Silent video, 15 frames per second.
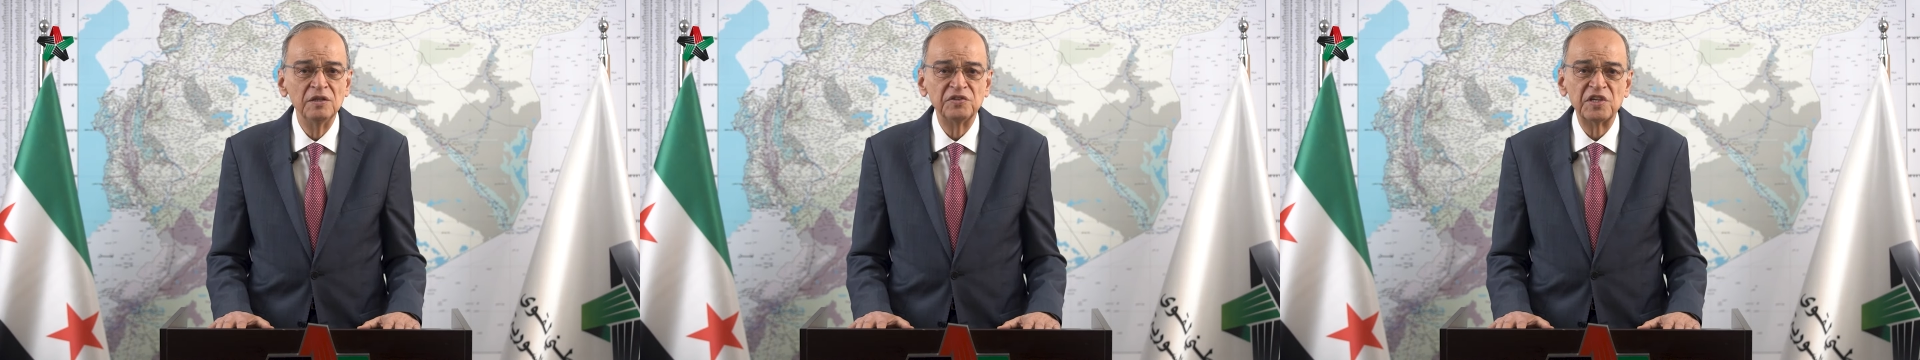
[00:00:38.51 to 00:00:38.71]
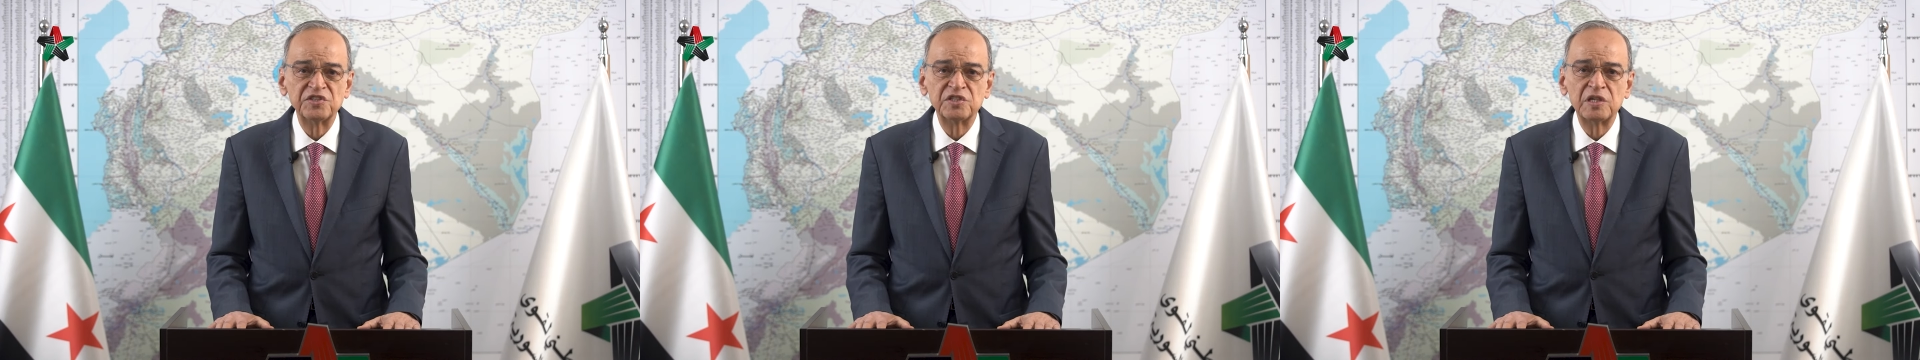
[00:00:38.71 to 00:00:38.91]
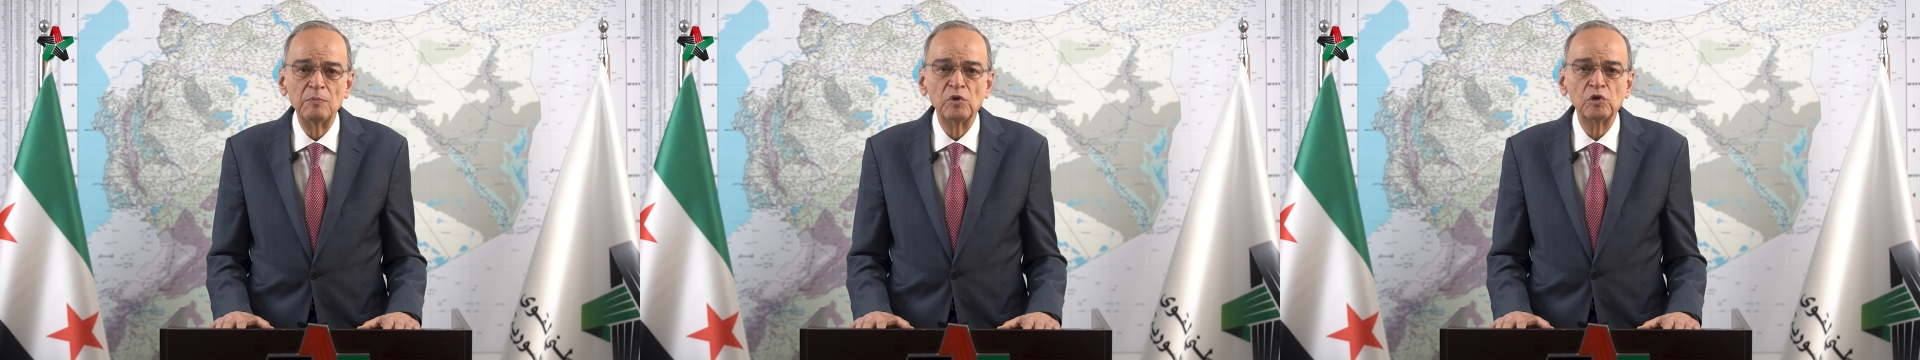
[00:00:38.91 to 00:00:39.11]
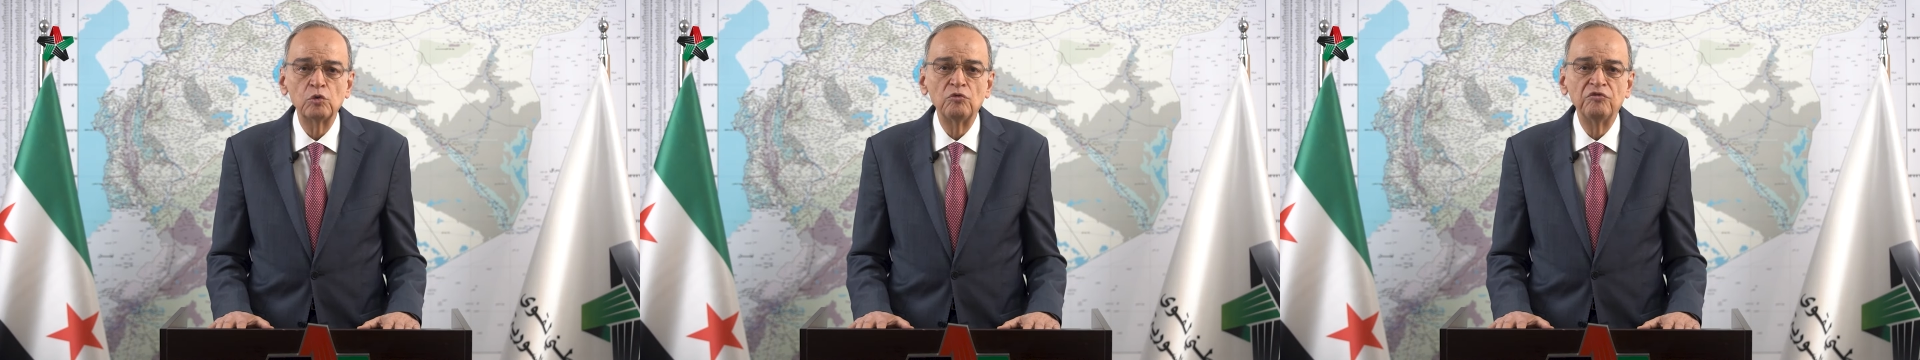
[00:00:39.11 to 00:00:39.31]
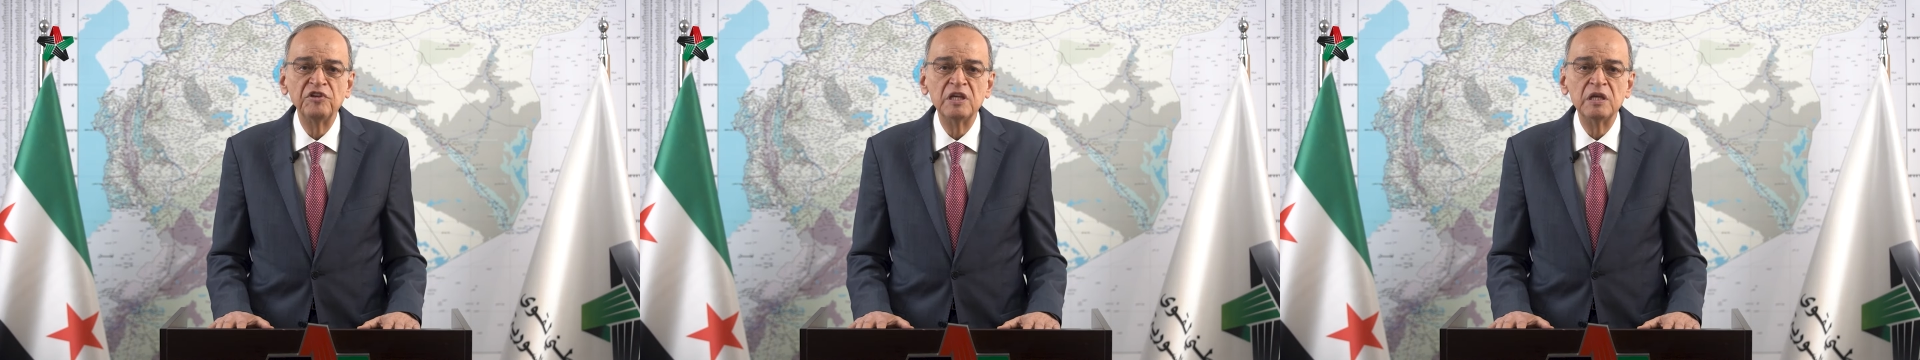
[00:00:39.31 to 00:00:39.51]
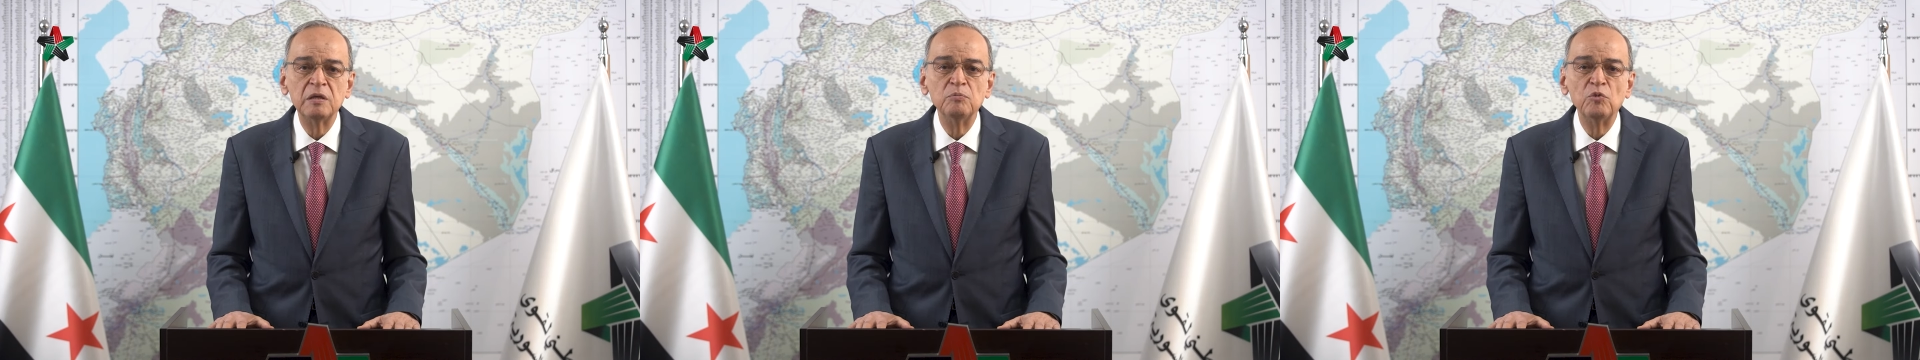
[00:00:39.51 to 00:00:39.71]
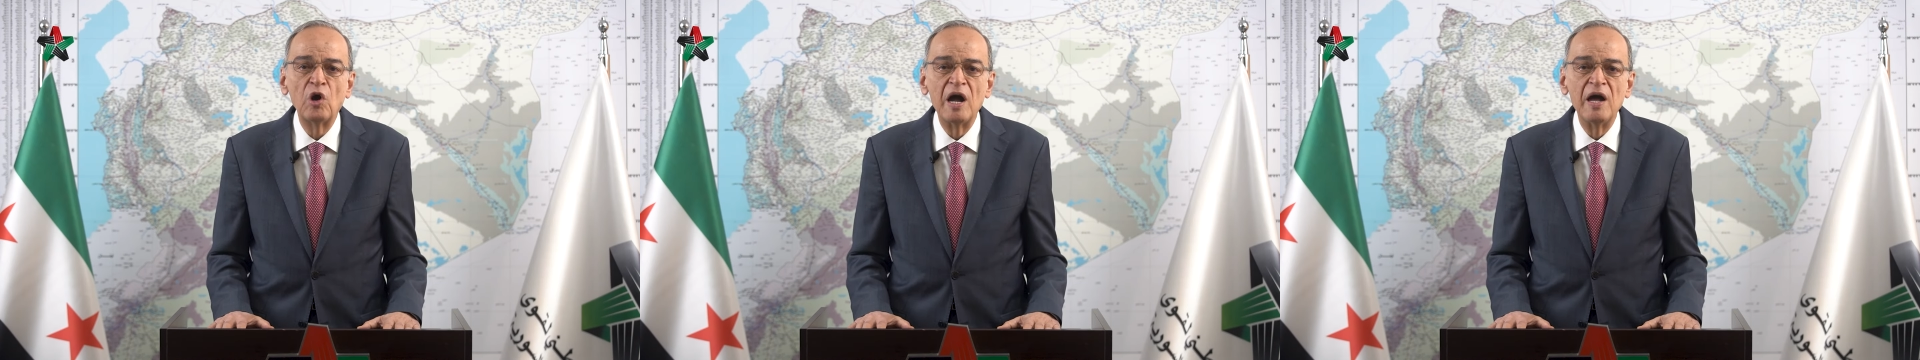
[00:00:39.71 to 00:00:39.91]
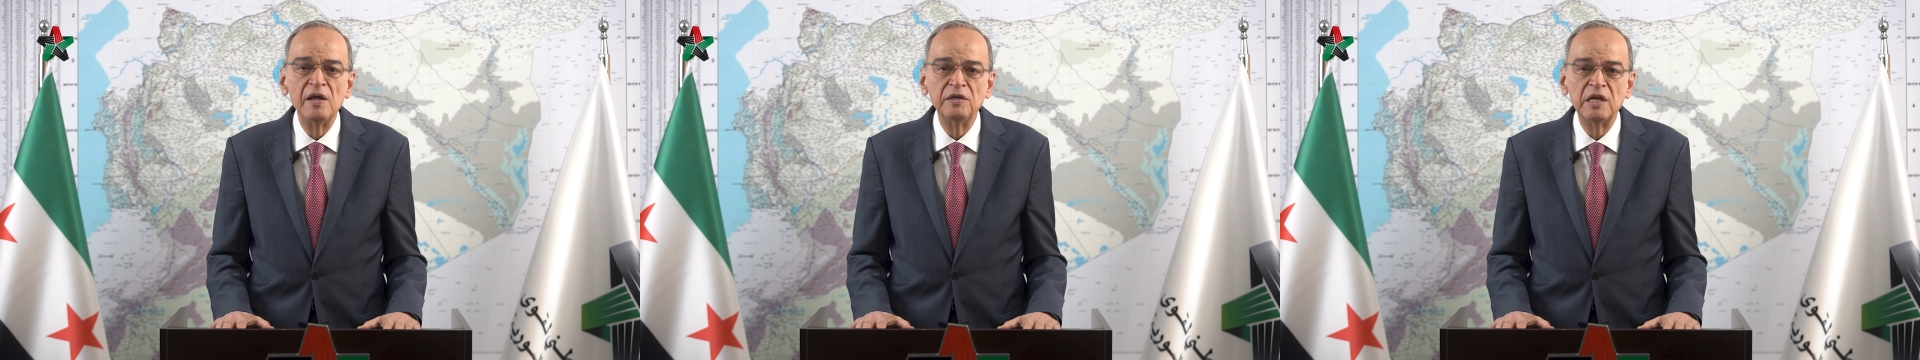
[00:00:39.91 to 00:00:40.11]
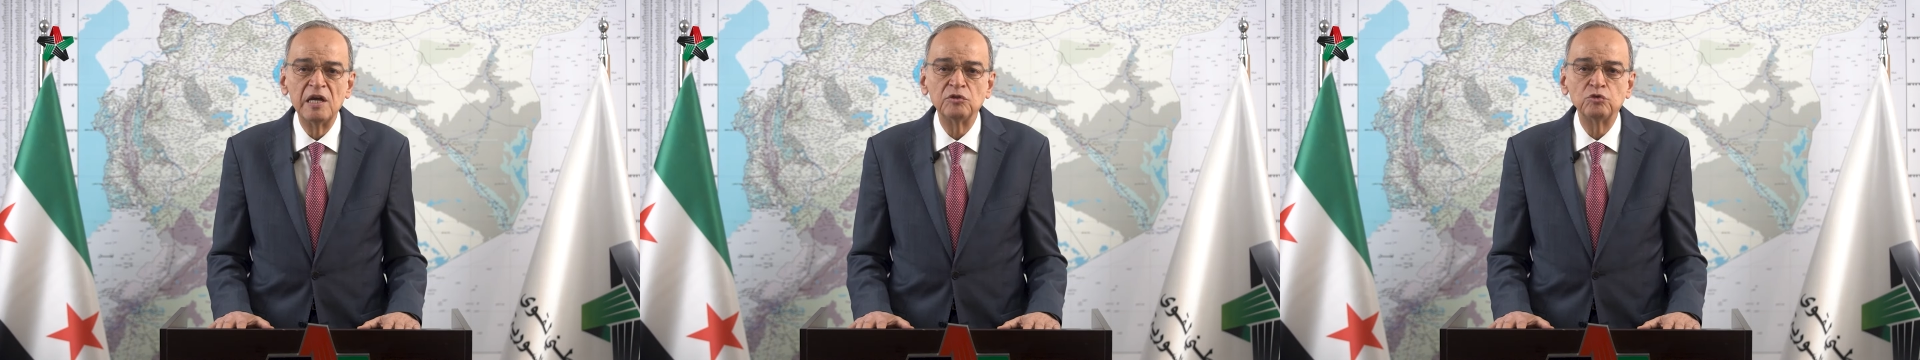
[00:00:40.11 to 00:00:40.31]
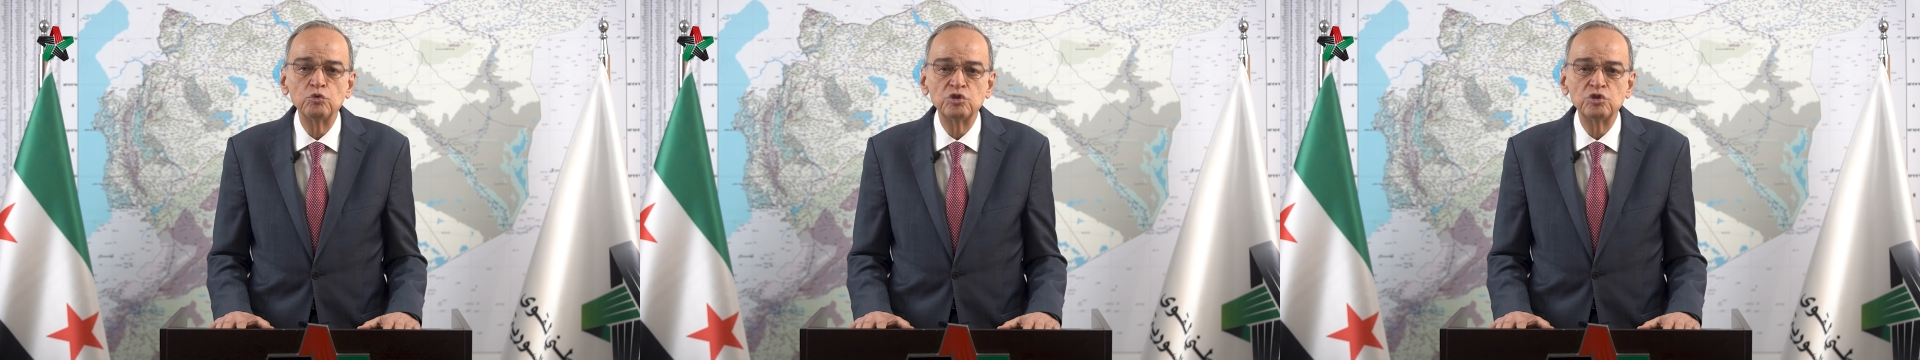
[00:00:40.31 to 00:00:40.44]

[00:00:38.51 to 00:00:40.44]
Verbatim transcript: تستمر فيه معاناة